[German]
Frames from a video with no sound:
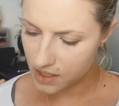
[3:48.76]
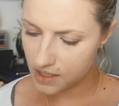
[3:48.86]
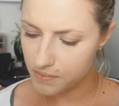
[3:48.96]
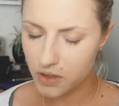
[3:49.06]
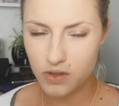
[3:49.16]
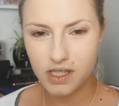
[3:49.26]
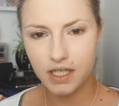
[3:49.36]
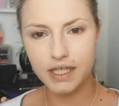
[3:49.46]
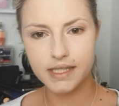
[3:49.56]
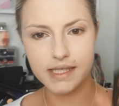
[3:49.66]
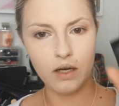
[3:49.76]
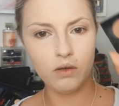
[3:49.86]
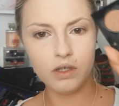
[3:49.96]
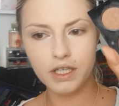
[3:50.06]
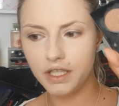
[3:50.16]
Das benutze ich jetzt
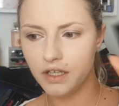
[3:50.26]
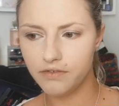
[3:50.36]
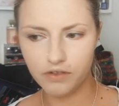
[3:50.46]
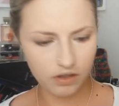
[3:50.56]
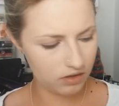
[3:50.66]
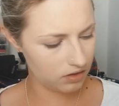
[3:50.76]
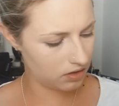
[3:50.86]
auch hiervon.